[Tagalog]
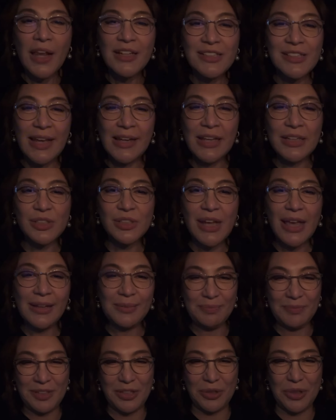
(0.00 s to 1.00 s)
Jen S.
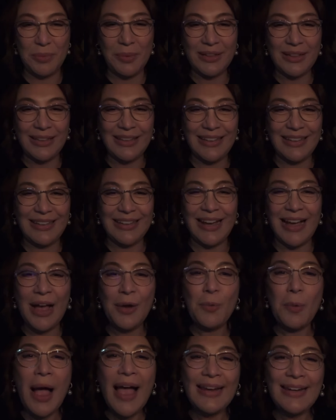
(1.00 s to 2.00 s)
Jen, cute naman kinikilig ka.
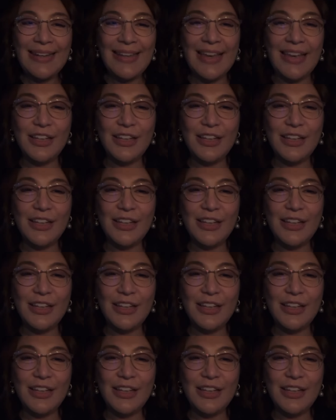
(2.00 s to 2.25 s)
Ang Wally,